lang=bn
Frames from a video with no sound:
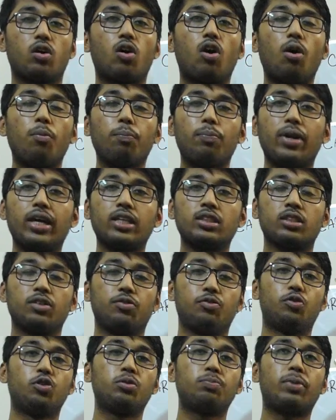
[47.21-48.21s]
কমপ্লেক্স
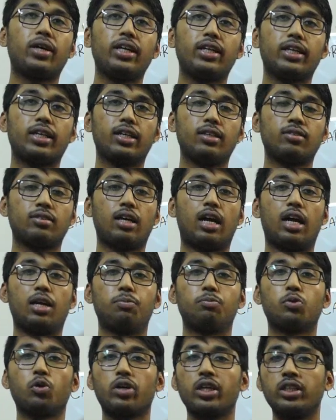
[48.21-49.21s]
ফুড পার্টিকেলস আর
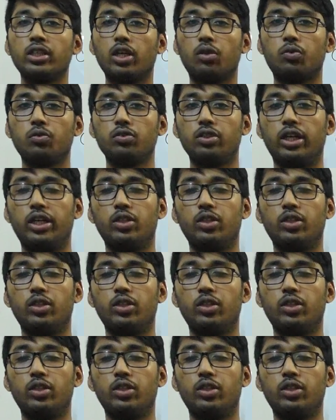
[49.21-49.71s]
ব্রোকেন ডাউন